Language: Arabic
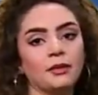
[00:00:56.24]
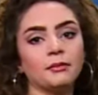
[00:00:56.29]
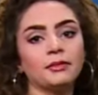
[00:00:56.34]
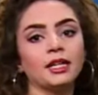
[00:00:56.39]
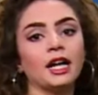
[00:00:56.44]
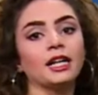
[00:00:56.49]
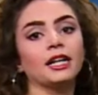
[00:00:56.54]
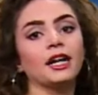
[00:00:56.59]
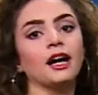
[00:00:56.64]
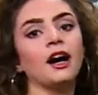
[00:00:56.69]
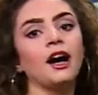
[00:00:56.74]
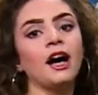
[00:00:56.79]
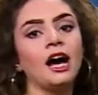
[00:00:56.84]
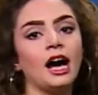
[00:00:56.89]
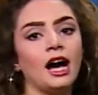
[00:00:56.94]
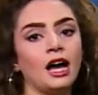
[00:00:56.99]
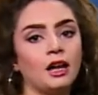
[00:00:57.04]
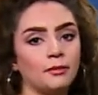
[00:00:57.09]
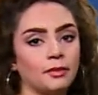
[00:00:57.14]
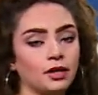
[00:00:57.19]
منها
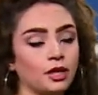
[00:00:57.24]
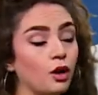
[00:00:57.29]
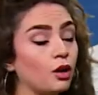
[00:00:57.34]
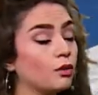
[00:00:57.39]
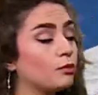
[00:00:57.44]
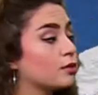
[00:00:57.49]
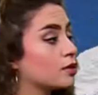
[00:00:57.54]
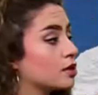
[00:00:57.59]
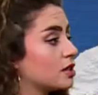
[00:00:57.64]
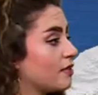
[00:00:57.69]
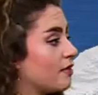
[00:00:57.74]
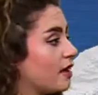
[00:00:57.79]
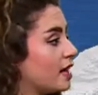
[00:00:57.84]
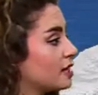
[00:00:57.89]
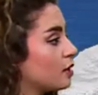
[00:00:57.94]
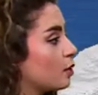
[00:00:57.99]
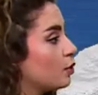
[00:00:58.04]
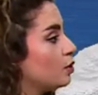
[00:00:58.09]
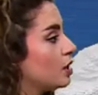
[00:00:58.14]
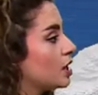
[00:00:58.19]

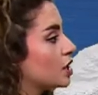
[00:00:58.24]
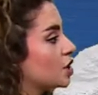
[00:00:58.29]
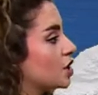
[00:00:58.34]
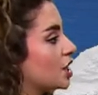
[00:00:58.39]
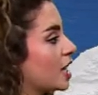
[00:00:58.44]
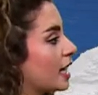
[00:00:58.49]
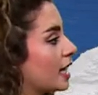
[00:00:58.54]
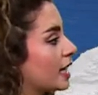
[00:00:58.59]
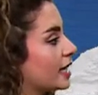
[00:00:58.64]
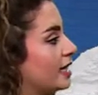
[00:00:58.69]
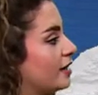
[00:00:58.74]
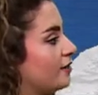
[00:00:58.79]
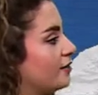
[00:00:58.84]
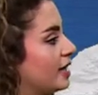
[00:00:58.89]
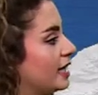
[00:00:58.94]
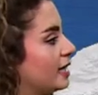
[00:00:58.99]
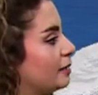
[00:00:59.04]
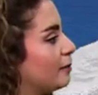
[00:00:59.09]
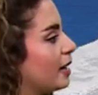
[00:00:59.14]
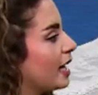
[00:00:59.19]
كالمرتفعات تقول الشرقية في
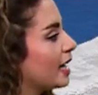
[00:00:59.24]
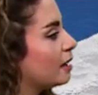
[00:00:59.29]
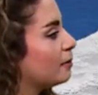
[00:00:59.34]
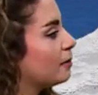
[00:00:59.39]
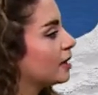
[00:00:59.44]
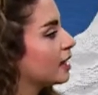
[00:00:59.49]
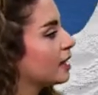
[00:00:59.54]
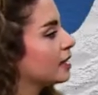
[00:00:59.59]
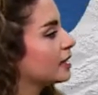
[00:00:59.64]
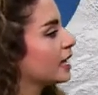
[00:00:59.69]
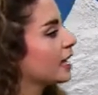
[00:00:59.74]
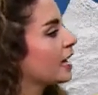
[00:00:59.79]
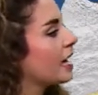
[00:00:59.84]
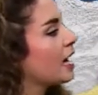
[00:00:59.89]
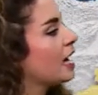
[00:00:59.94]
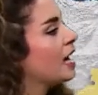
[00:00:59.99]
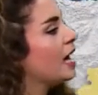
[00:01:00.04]
حين باقي المناطق